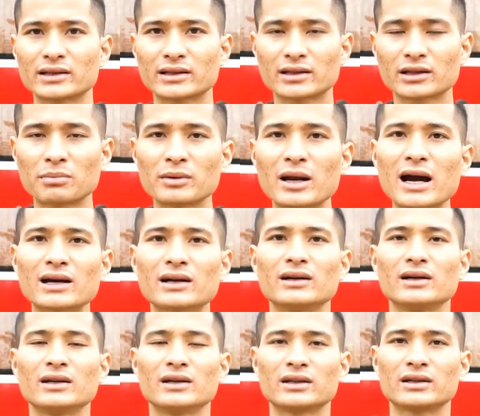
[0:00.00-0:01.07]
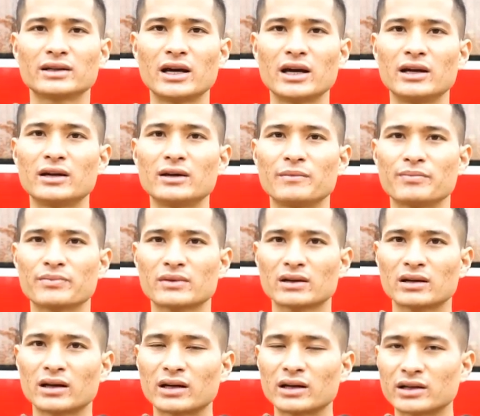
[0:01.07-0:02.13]
tâm đắc để
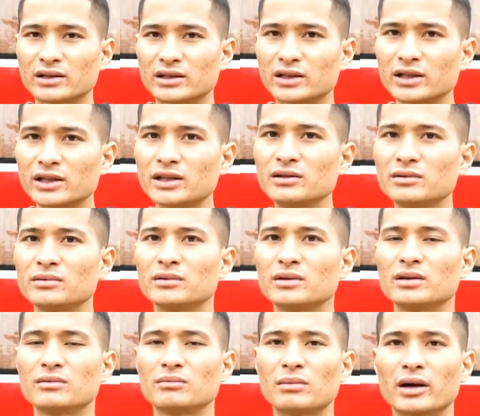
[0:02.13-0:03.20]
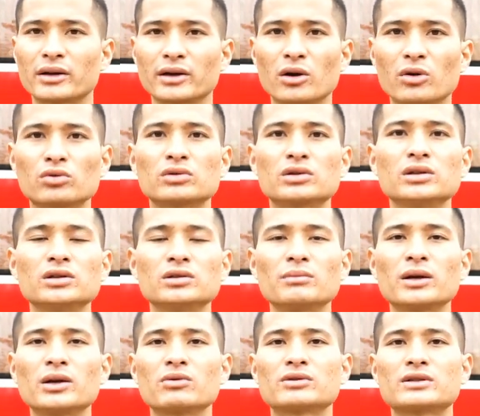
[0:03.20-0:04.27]
uh, khi mà đầu tư
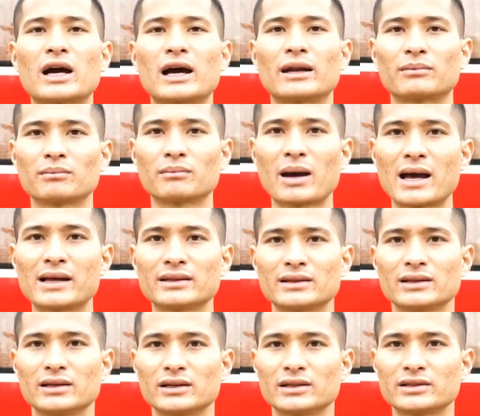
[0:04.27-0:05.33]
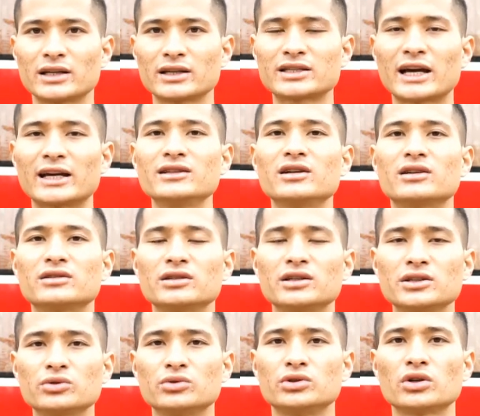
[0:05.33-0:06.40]
bất động sản bạn sẽ tránh được những cái
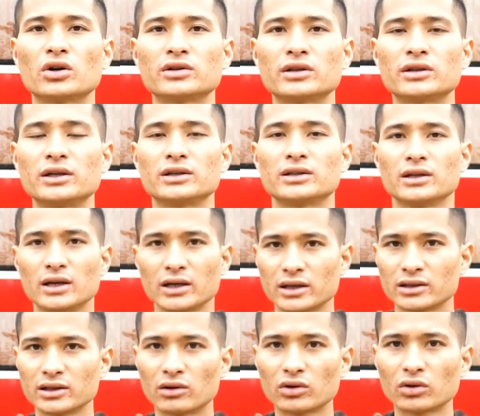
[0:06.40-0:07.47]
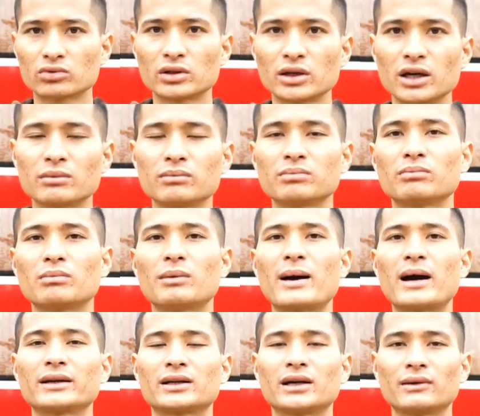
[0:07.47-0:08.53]
rủi ro nhất định. Điều đầu tiên mà
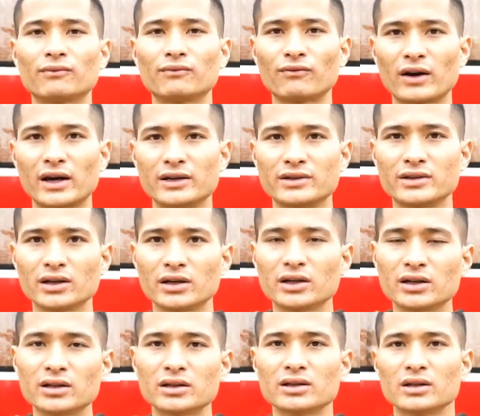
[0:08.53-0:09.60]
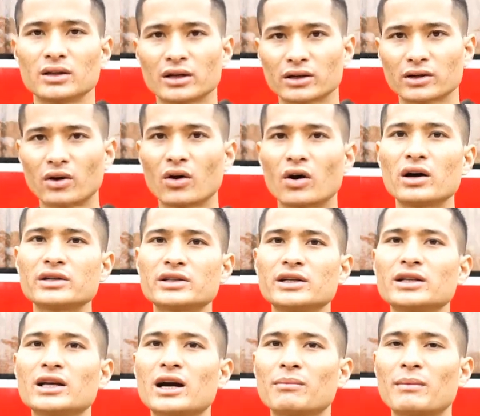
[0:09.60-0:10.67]
bạn cần phải nhớ đó chính
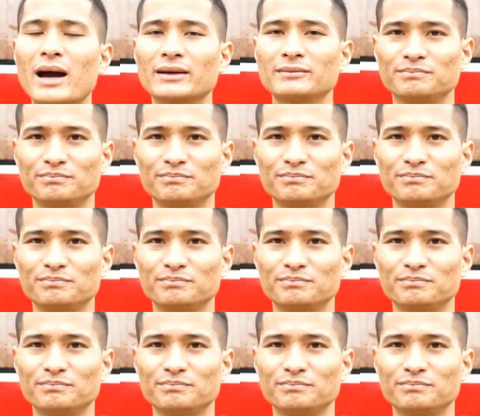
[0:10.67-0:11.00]
là bạn